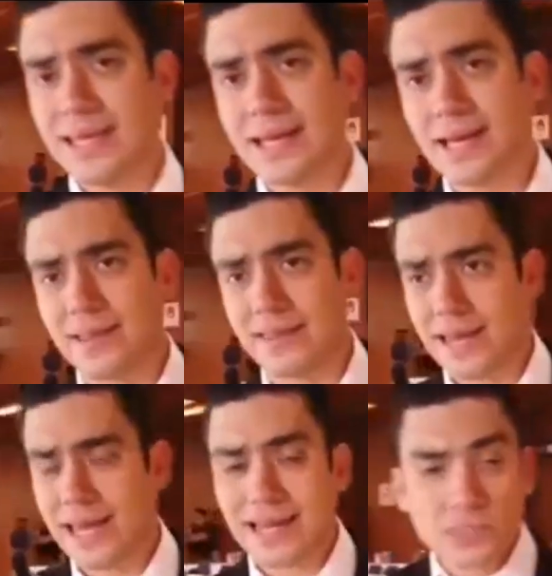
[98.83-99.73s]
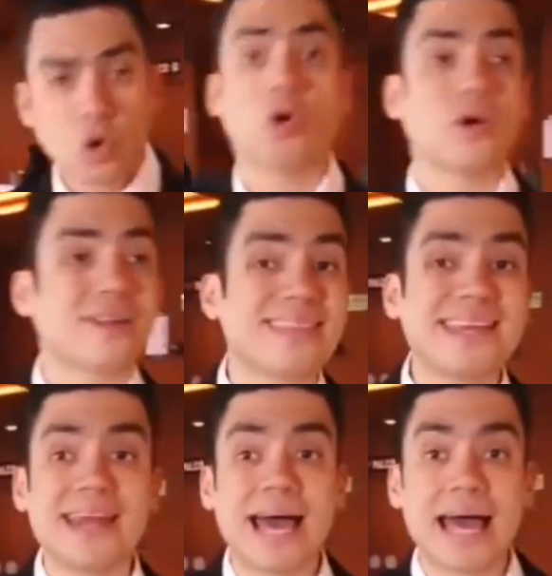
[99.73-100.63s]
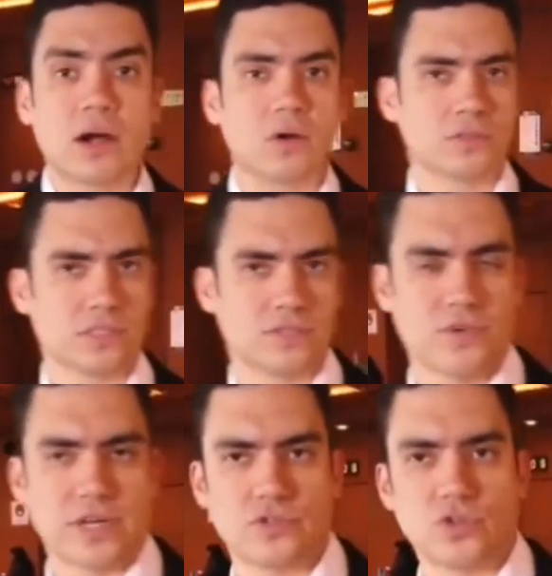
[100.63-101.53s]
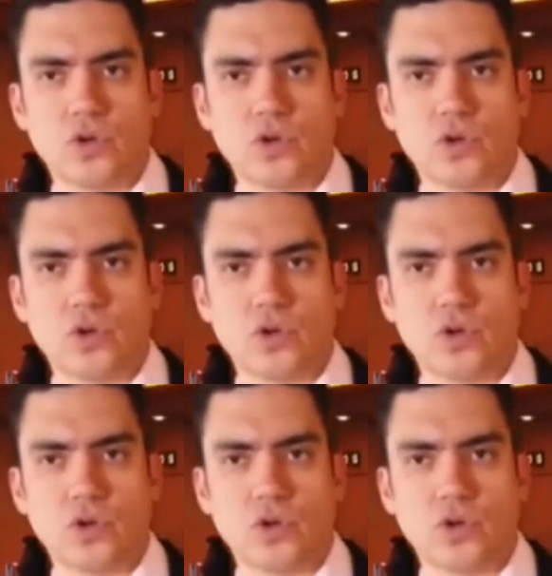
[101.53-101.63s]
y que liderar es coordinar los esfuerzos,